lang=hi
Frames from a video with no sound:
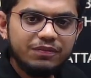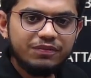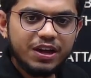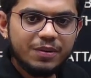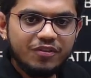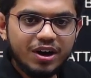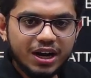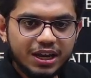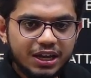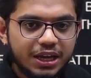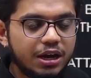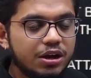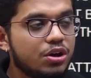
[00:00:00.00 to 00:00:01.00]
वे में वर्क
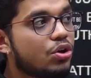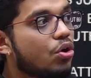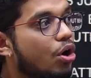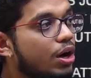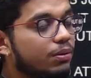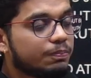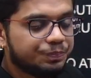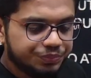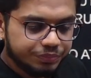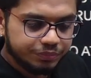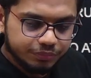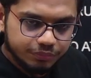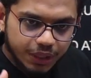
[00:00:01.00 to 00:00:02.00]
किया और
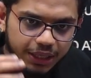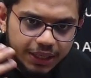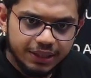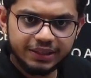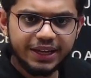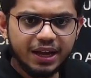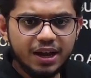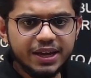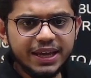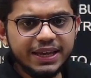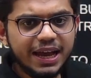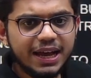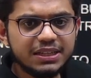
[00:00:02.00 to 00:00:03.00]
देखा कि
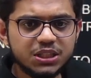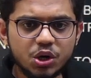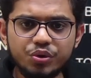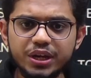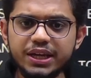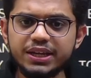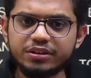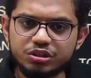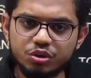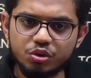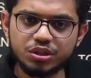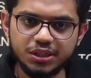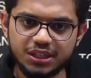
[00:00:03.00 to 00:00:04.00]
क्या जरूरी है
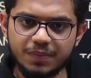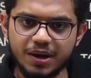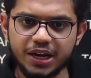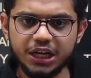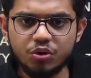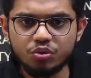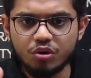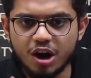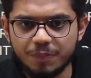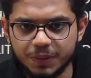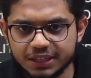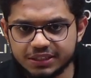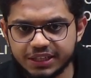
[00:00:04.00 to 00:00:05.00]
रिसोर्सेस हमारे लिए उनको आप
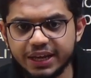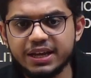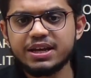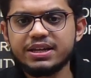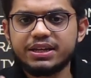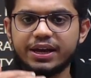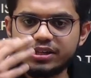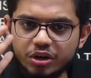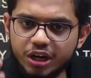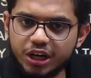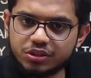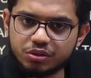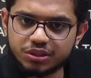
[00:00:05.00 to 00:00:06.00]
लीजिए क्या जरूरी
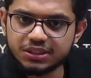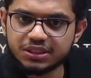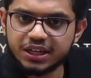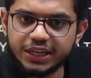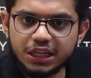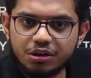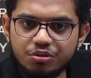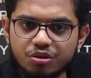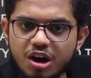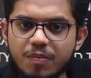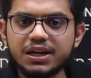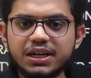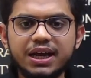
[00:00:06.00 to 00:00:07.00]
रिसोर्सेस नहीं है उनको
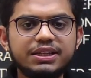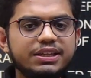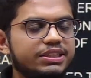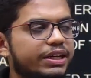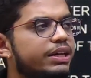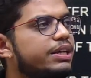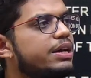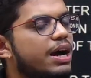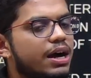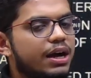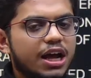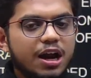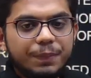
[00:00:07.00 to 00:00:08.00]
आप हटा दीजिए
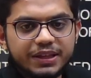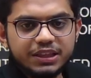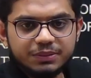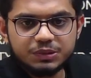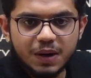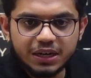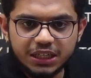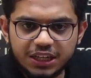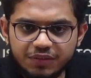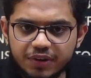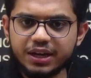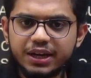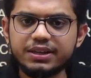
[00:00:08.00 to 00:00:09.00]
अगर आप एकदम स्मार्टली
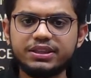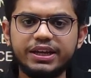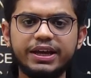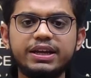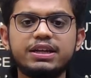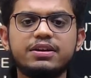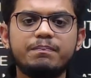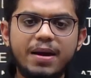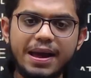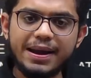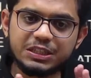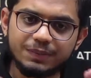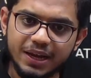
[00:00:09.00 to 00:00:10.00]
वर्क करते हैं
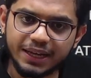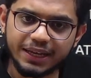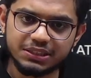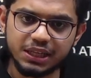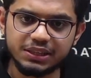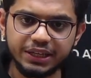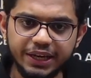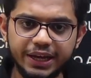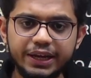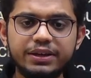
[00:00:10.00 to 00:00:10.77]
बैलेंस बना के चलते हैं